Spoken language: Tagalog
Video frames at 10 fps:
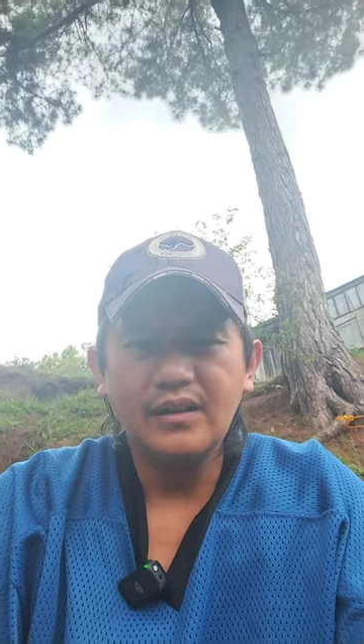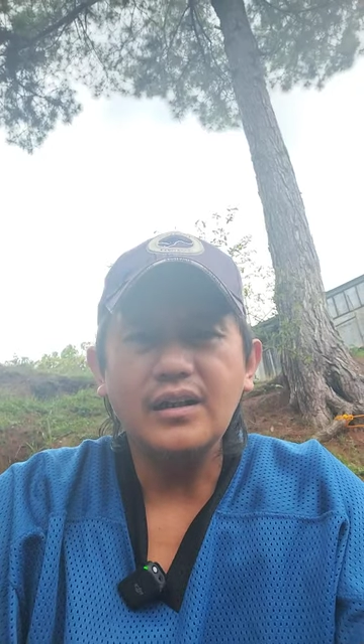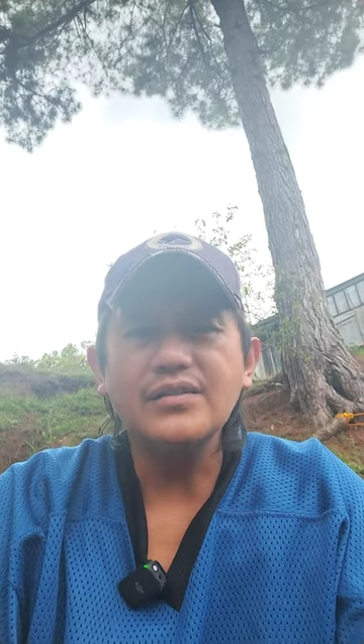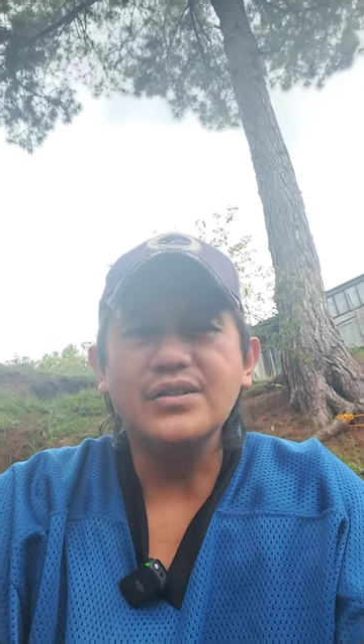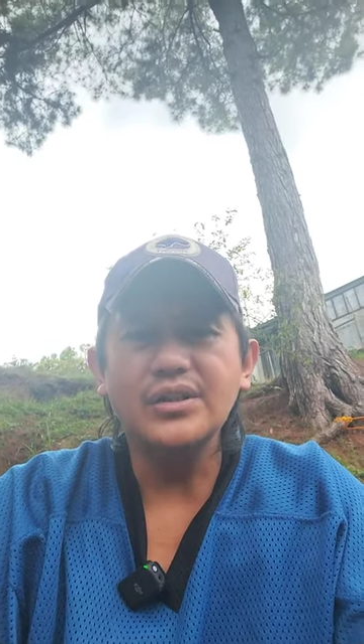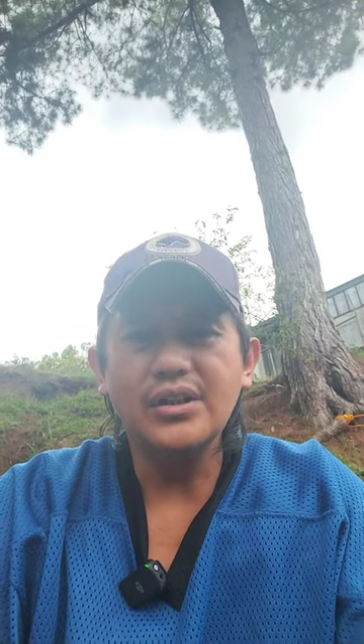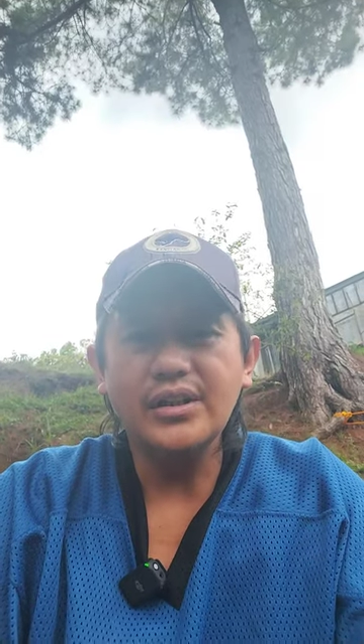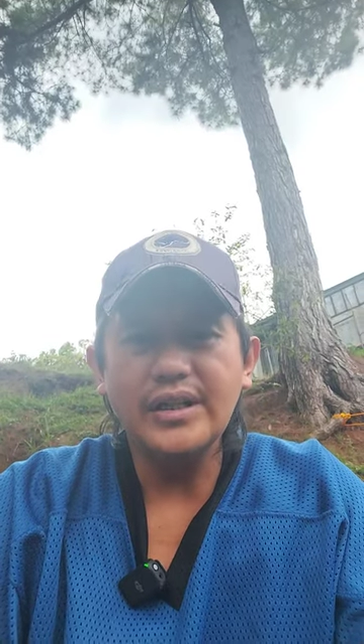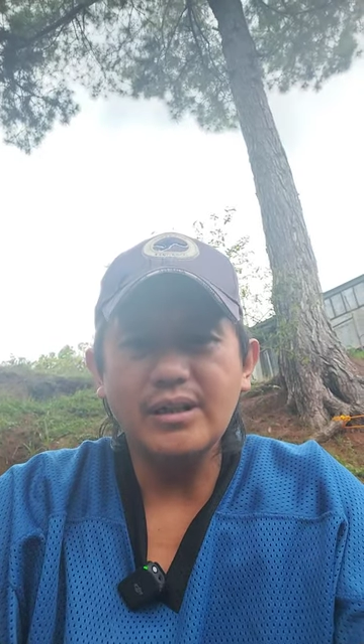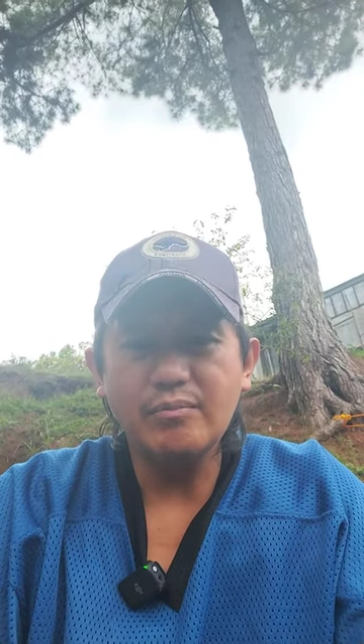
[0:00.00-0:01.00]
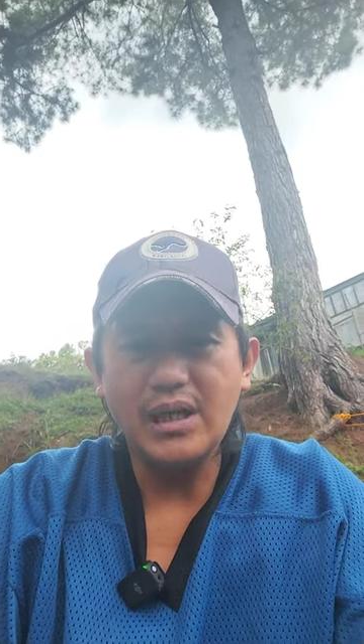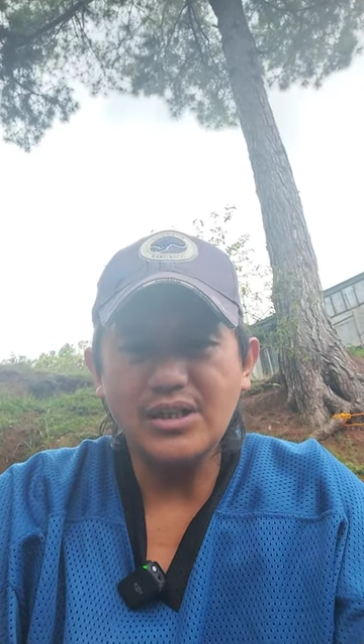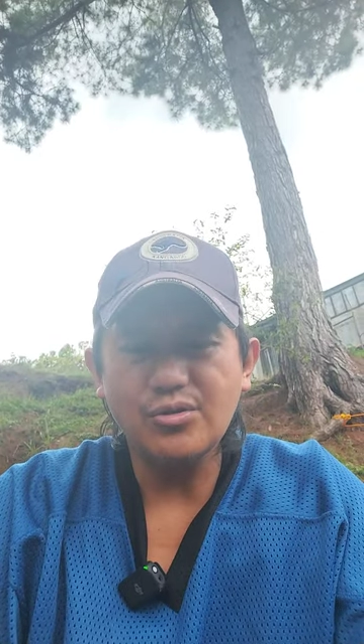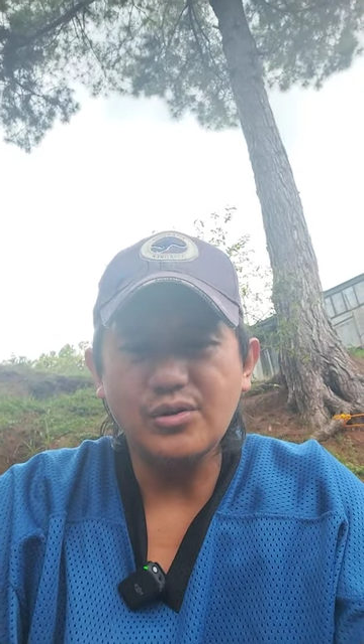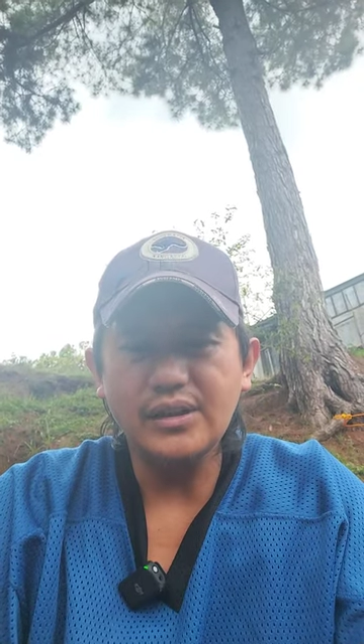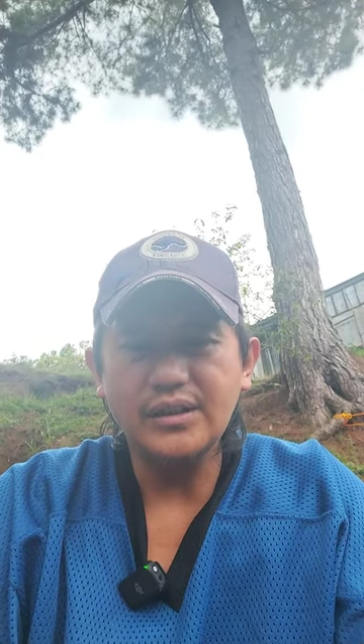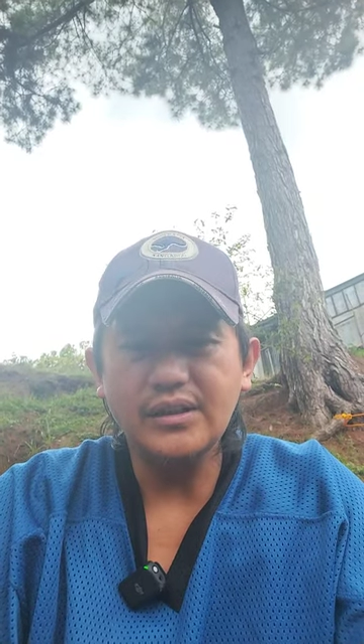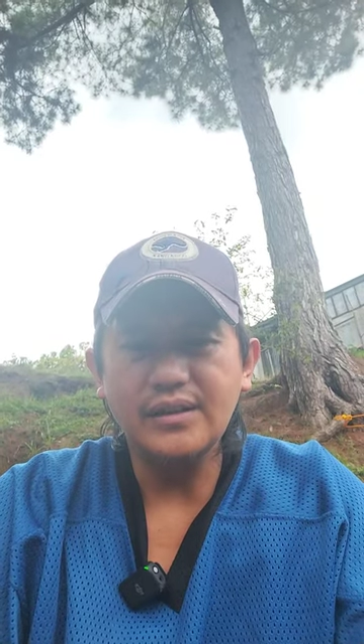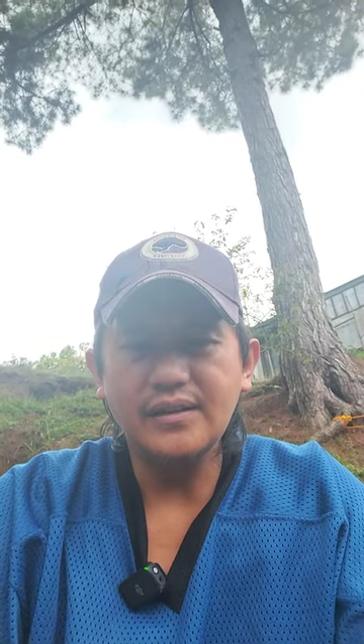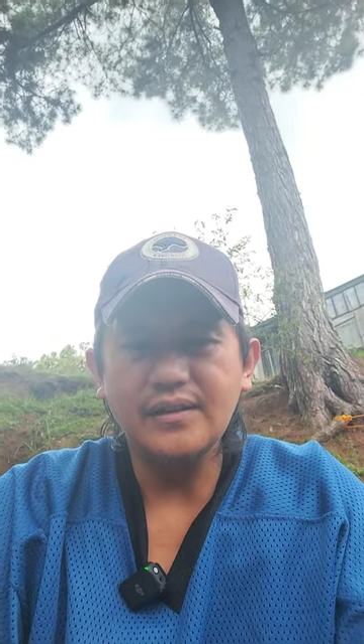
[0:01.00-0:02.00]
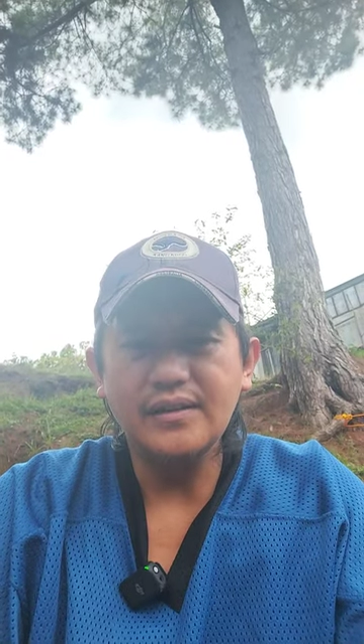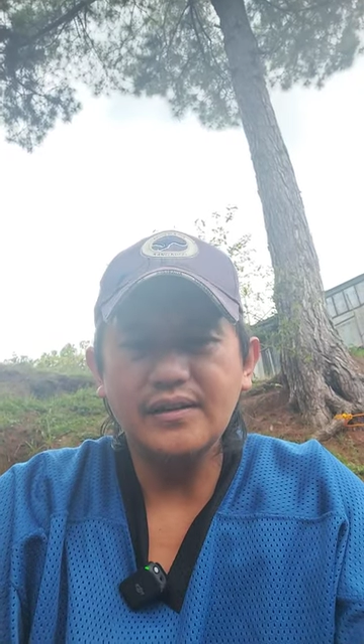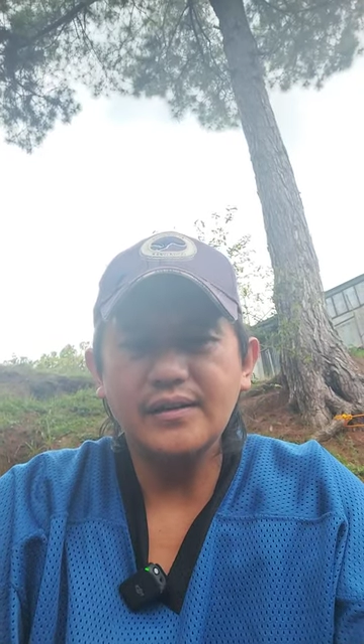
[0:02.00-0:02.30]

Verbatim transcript: Considering nga nagbasol iti